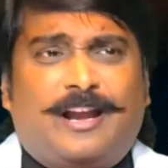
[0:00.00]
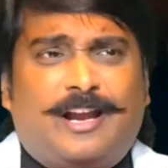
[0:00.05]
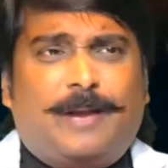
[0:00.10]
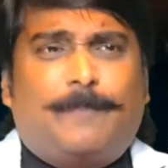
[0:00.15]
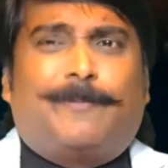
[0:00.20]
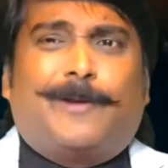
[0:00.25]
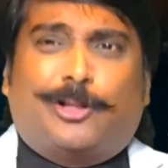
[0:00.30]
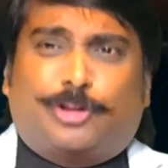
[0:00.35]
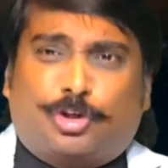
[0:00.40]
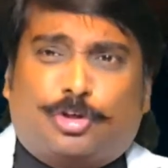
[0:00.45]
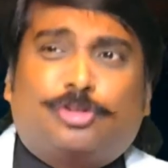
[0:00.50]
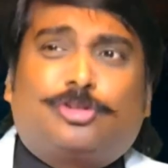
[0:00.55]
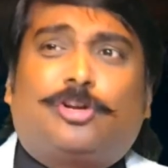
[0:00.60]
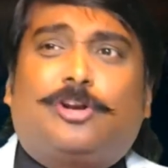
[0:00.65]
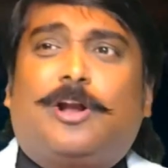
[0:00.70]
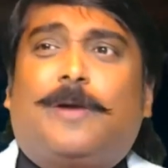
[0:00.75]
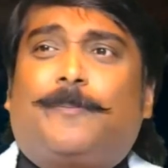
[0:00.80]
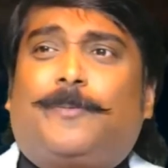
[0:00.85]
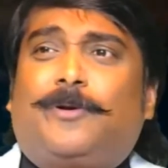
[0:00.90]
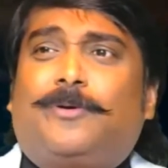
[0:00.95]
తండ్రి
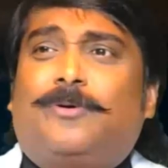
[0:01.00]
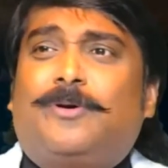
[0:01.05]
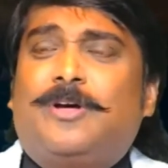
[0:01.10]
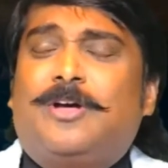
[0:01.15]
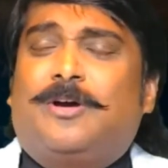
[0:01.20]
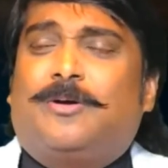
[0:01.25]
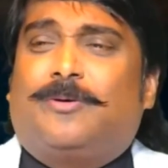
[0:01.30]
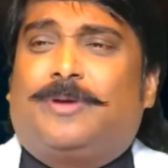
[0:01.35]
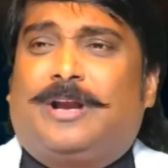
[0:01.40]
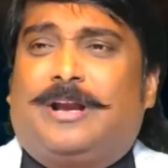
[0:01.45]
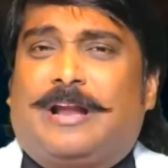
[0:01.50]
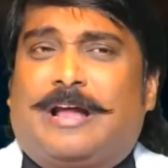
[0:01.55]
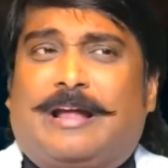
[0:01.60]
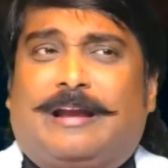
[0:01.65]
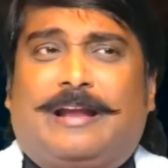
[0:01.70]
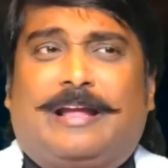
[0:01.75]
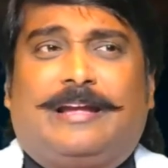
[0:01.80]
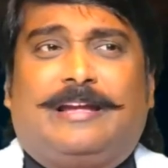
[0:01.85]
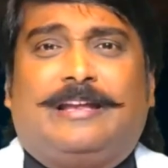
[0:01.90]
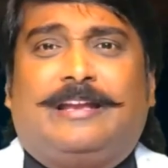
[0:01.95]
బ్రతుకుతున్నప్పుడు ఒరే
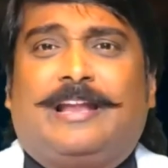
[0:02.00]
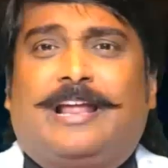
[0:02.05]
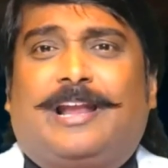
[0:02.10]
నాన్న ఈ